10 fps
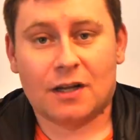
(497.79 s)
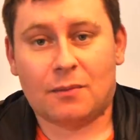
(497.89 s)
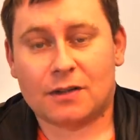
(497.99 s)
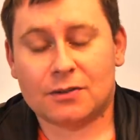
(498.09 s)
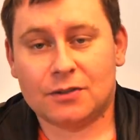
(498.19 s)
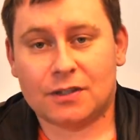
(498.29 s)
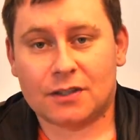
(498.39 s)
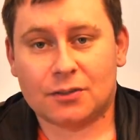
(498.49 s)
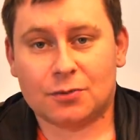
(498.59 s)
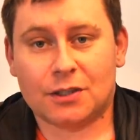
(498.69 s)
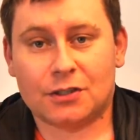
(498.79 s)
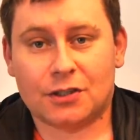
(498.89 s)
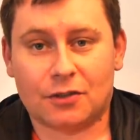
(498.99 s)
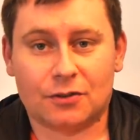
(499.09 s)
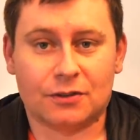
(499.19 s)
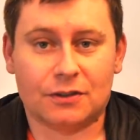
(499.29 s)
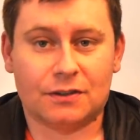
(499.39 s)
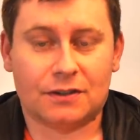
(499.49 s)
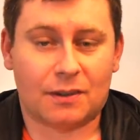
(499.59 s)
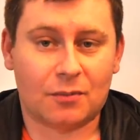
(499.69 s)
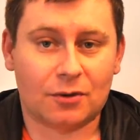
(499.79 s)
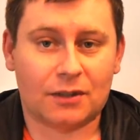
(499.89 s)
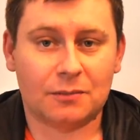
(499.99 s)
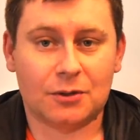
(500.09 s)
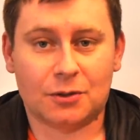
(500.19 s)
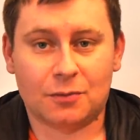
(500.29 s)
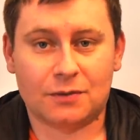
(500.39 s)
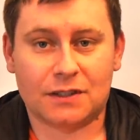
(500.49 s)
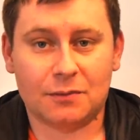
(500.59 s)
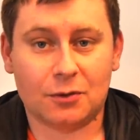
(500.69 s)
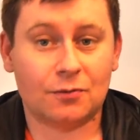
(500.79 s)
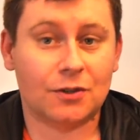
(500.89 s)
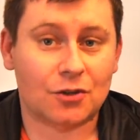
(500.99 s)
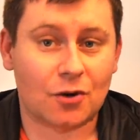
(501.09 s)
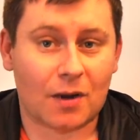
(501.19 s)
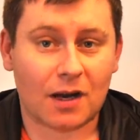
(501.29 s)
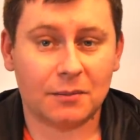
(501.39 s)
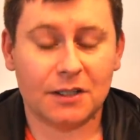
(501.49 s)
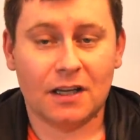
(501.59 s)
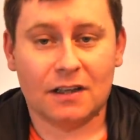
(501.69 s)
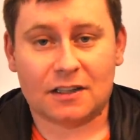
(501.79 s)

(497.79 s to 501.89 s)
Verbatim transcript: Bardzo interesuje się on i samolotami, szybowcami, również komarami.